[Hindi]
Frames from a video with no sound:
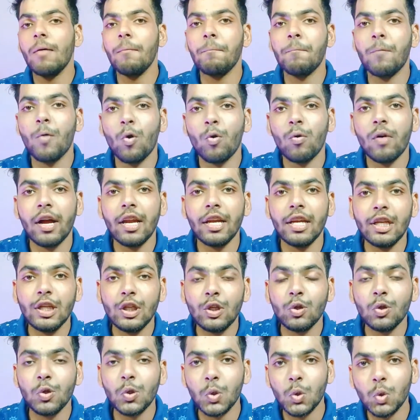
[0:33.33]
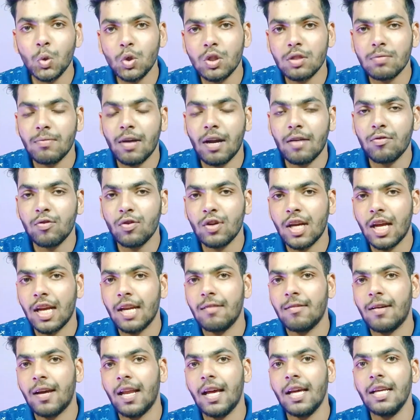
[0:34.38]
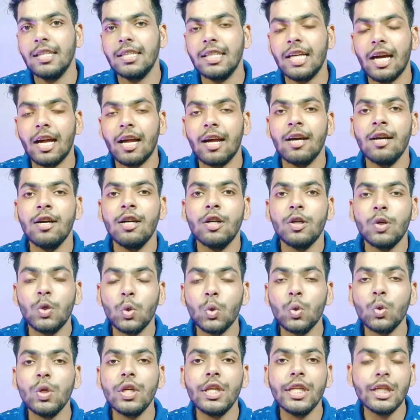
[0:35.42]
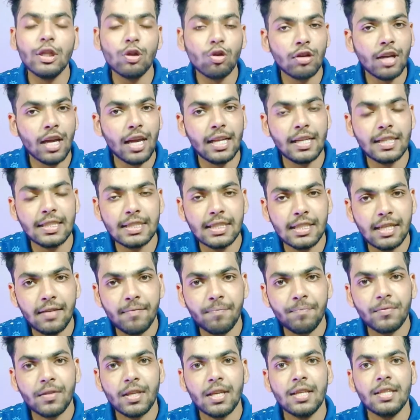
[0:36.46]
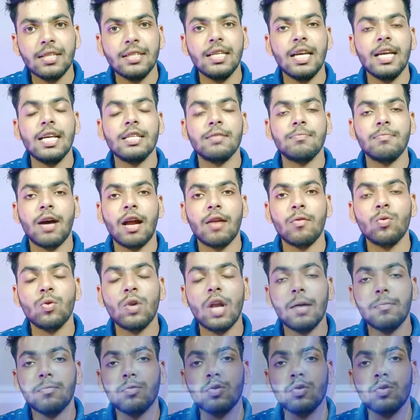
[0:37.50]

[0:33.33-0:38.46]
का पोवा नियो टू स्मार्टफोन आने वाला है या टू नियो कह लीजिए ये स्मार्टफोन